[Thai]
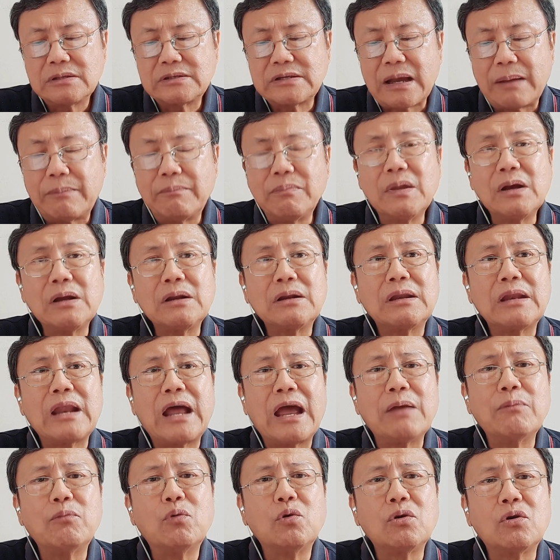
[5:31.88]
สำนึกใน
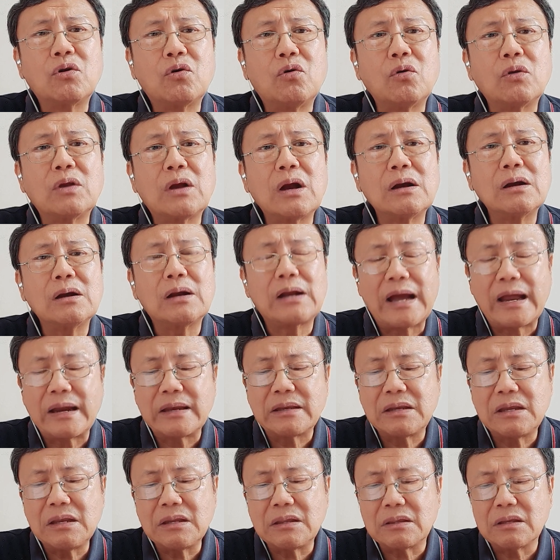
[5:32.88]
บุญคุณก็คือการ
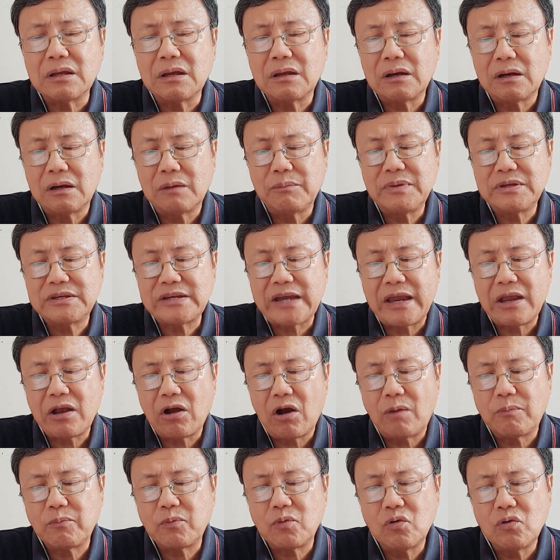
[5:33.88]
คิดถึงเออมีใจข
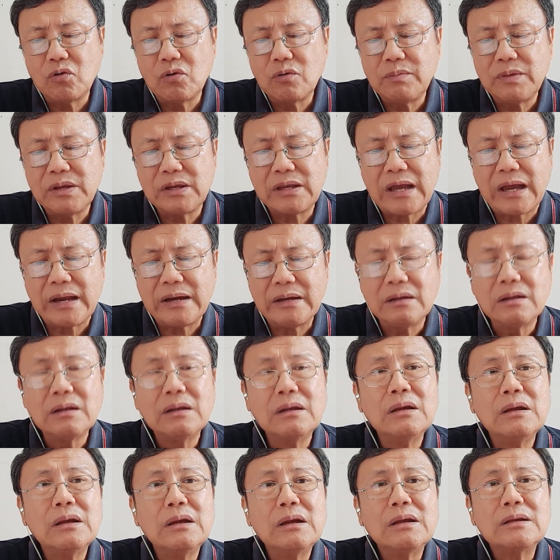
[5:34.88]
อบคุณมีการ
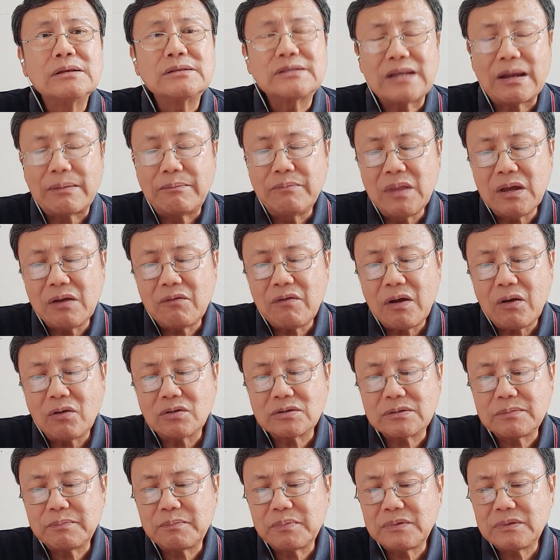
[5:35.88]
สำนึกว่า
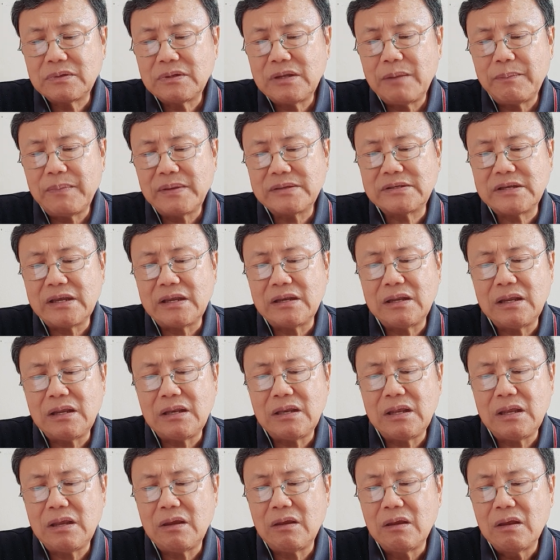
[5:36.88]
ได้เป็นสิ่งที่
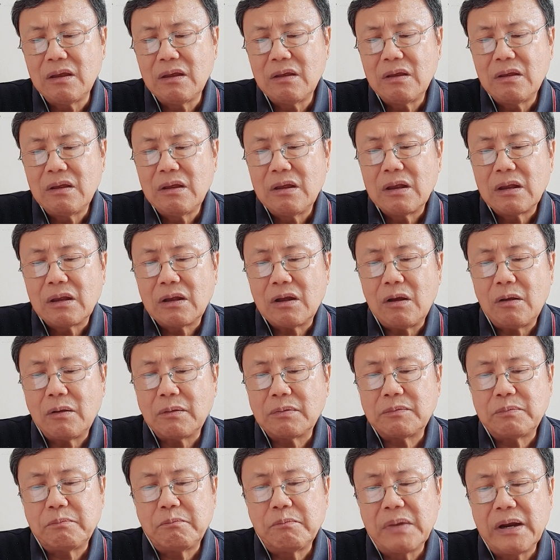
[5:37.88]
ดี ก็
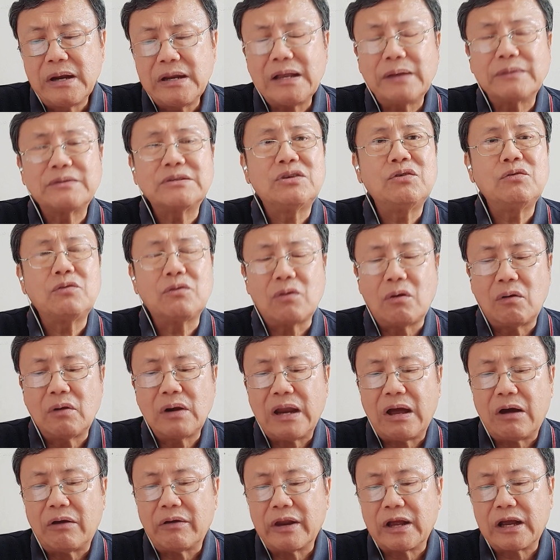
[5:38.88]
เหมือนกับชีวิตของ
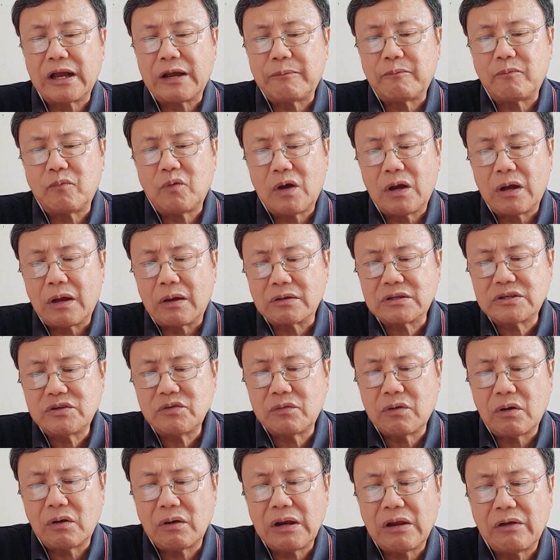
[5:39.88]
เรานะครับ ว่าชีวิ
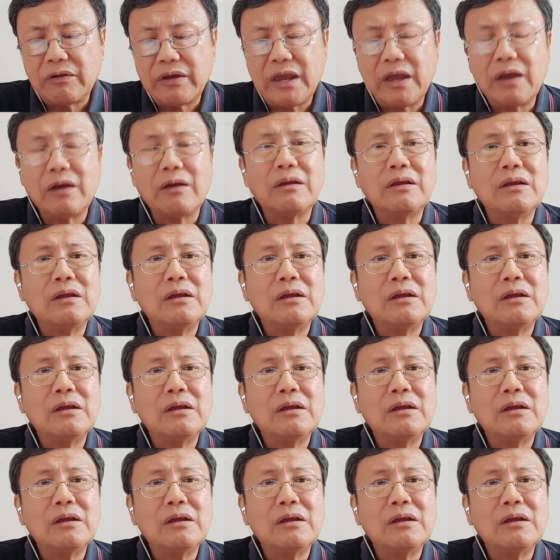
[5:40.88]
ตของเราเอง